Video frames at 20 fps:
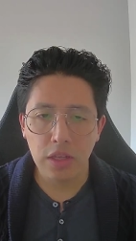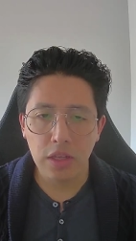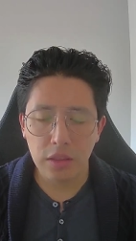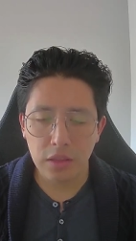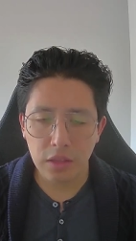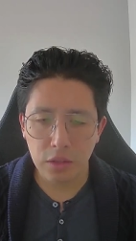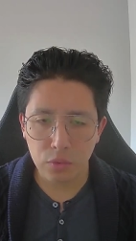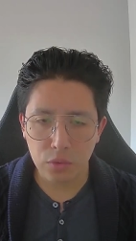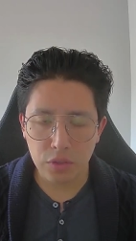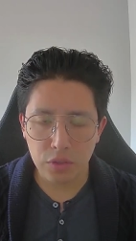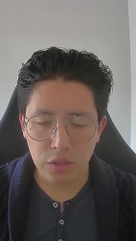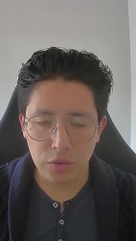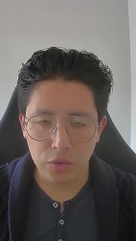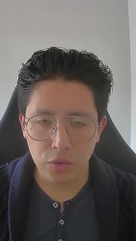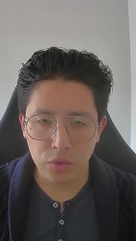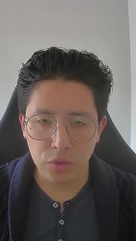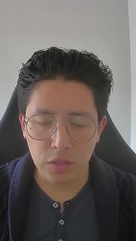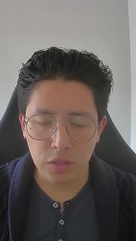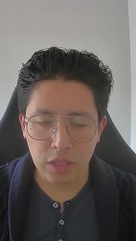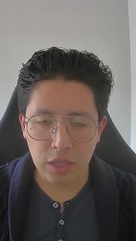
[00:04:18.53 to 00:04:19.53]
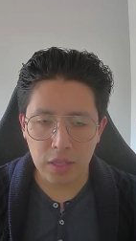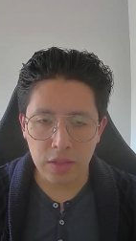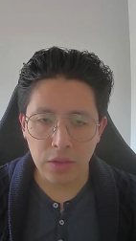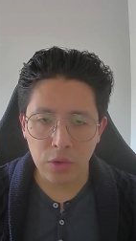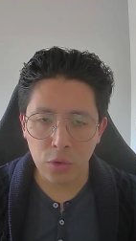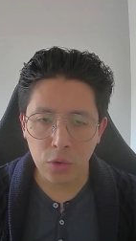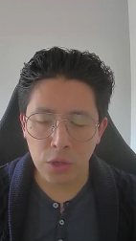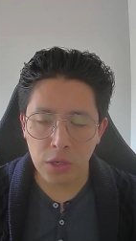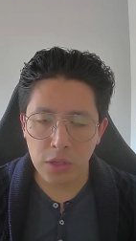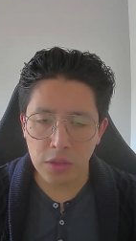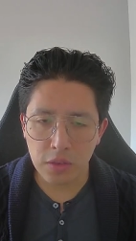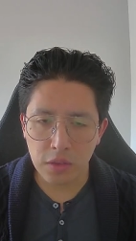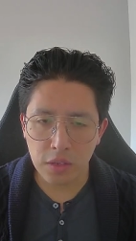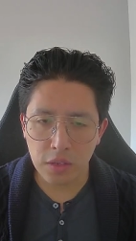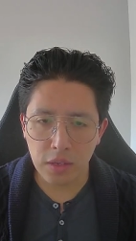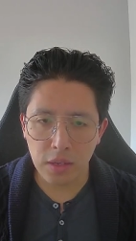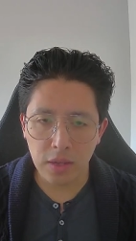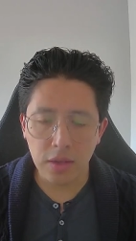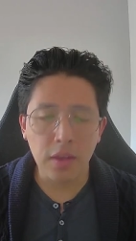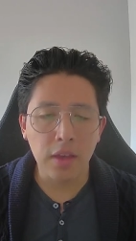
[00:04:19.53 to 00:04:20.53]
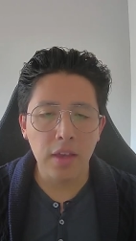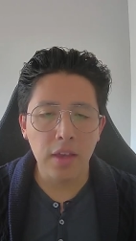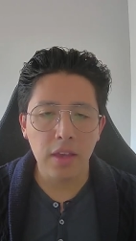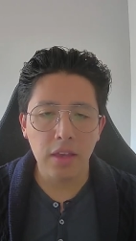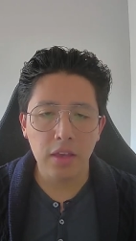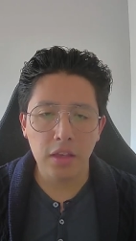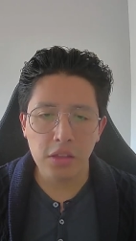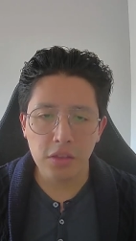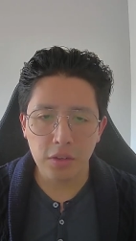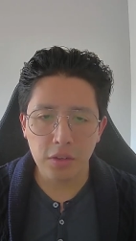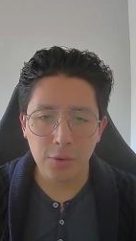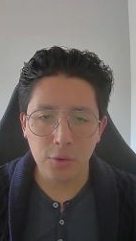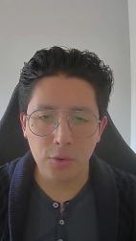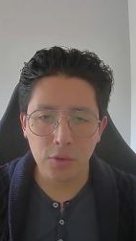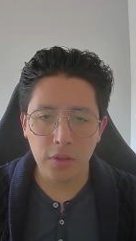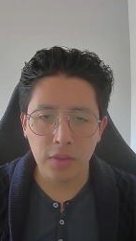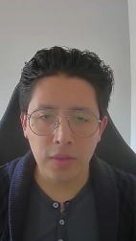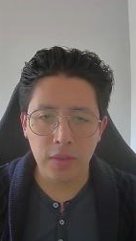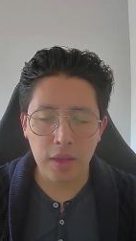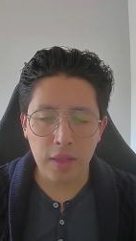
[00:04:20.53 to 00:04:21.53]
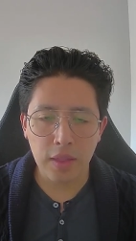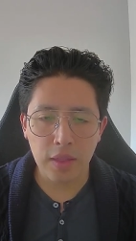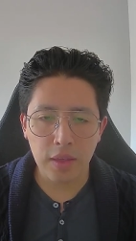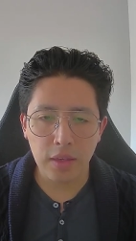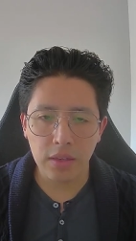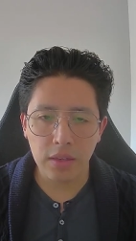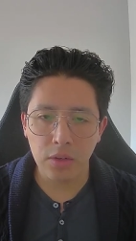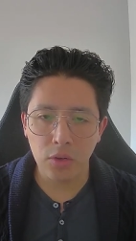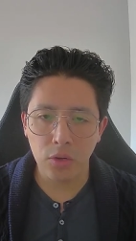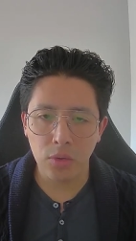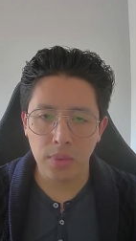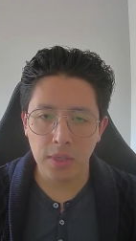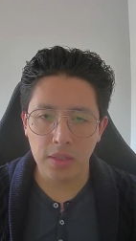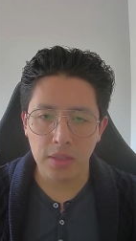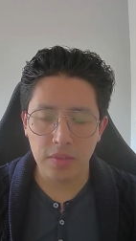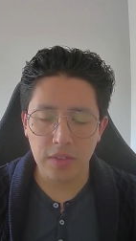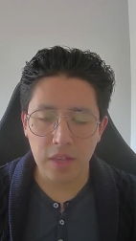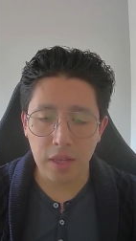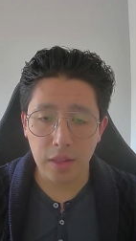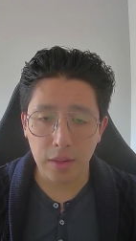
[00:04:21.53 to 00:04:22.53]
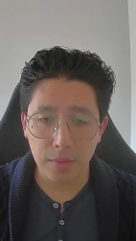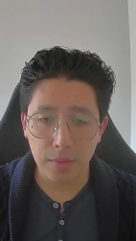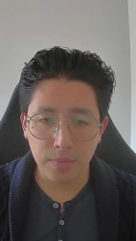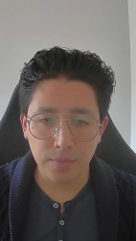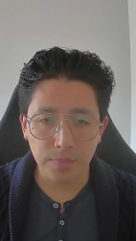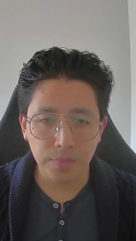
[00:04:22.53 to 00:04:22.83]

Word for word: de nuestra sociedad de hoy en día interconectada y globalizada.